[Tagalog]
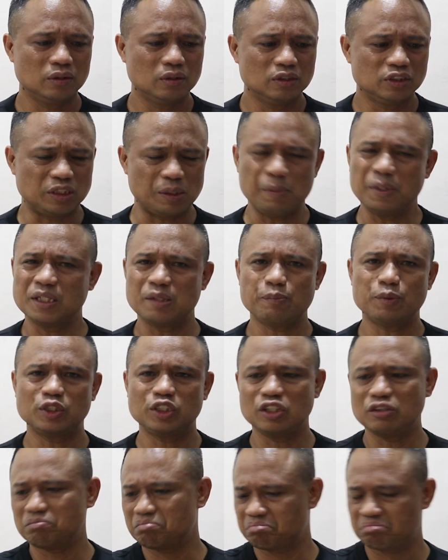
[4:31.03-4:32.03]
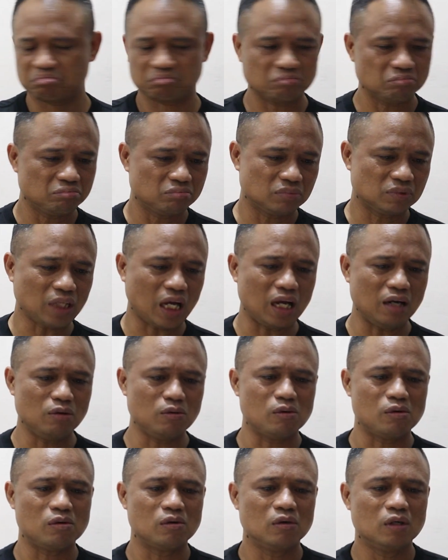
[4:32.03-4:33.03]
70%
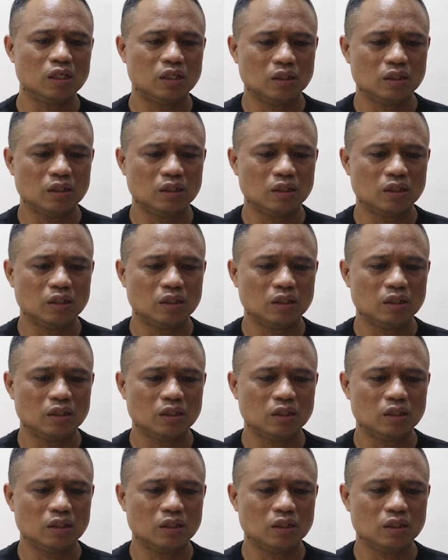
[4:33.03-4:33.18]
talo.